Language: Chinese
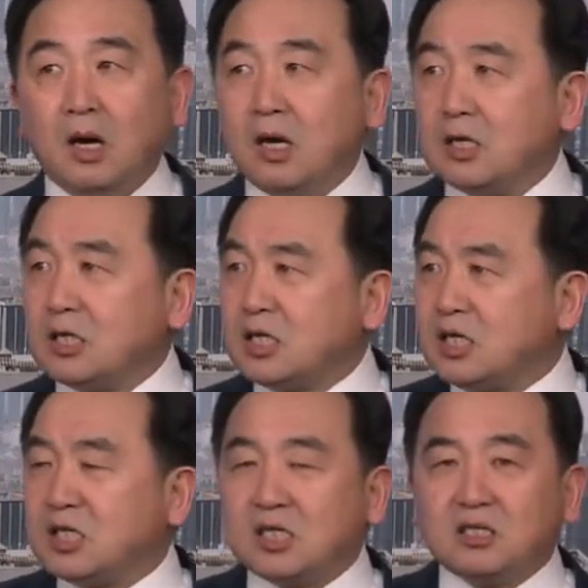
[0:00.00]

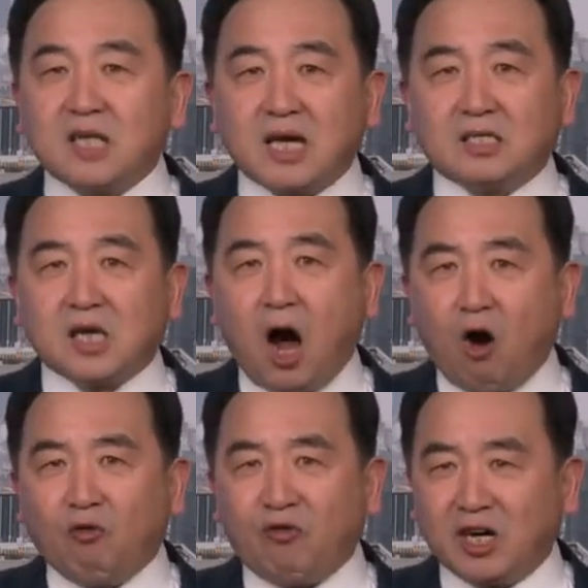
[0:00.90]
事实在
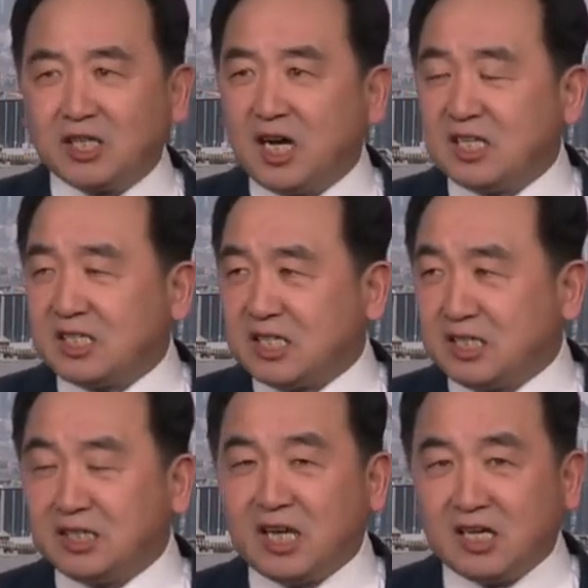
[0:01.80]
嘲讽着
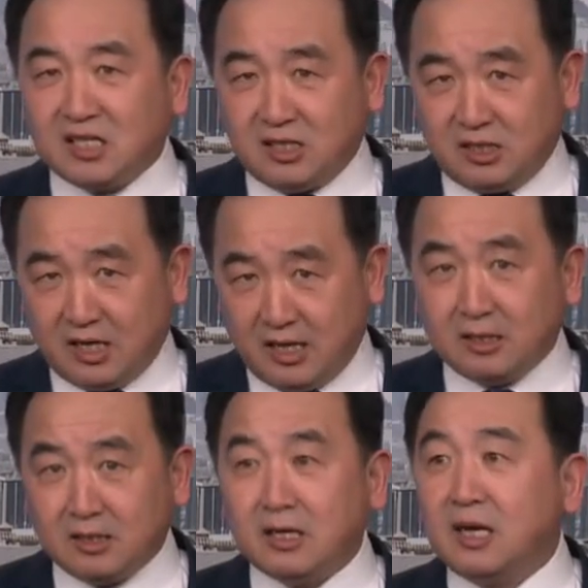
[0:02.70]
今天
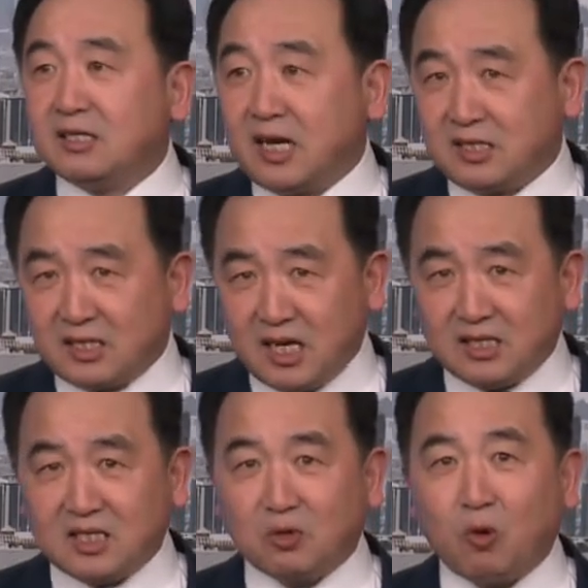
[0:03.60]
人在现
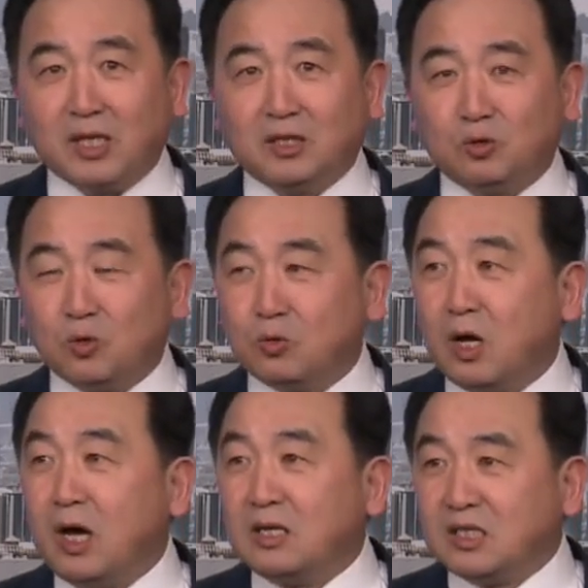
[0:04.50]
实环境中
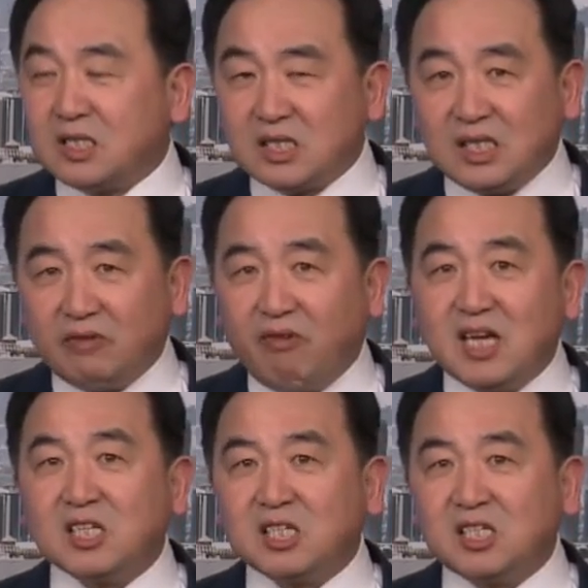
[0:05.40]
自以
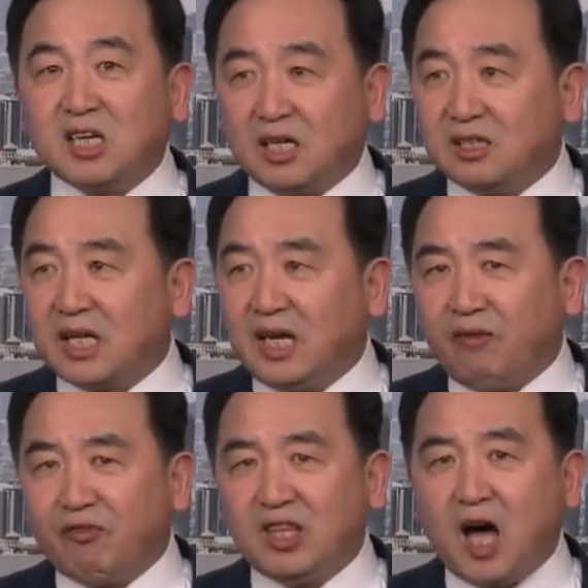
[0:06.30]
为是的那一
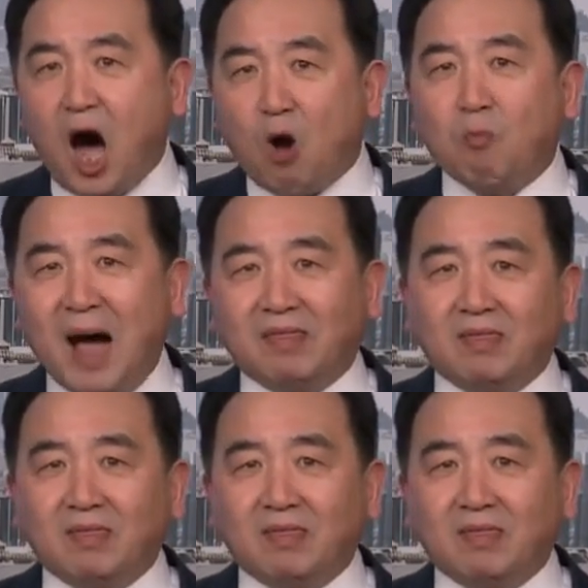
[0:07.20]
份傲慢。